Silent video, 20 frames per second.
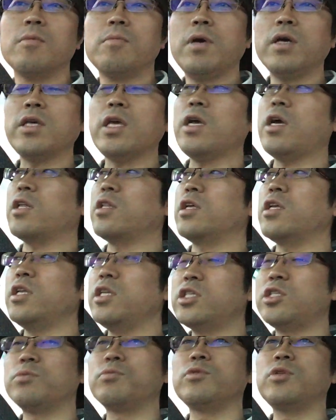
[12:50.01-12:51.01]
まあ結果的
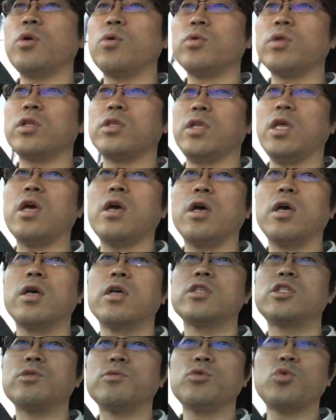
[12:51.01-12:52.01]
に自分で同じね、
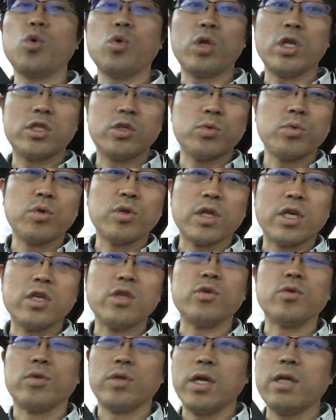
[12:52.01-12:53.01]
自分と同じことで
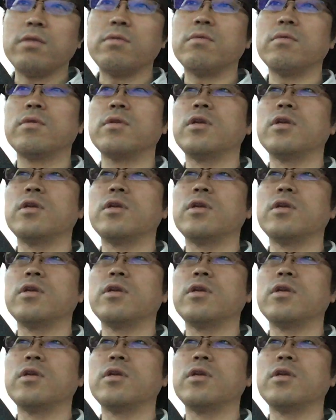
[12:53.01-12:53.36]
きるよね、